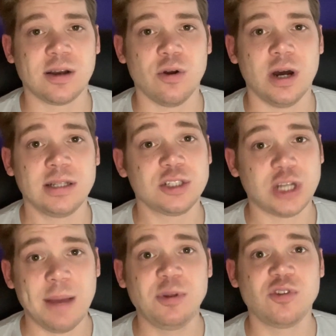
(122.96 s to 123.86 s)
gehört?
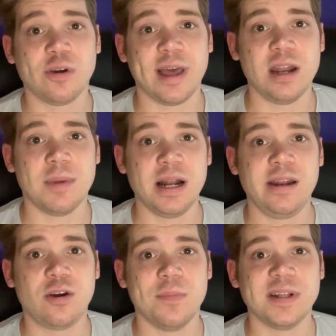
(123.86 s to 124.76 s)
Schreibt es doch gerne mal in
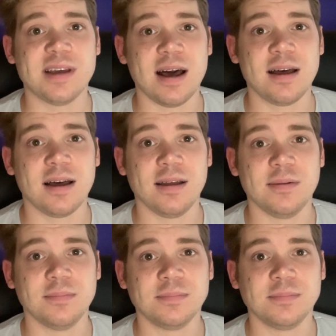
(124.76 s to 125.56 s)
die Kommentare rein.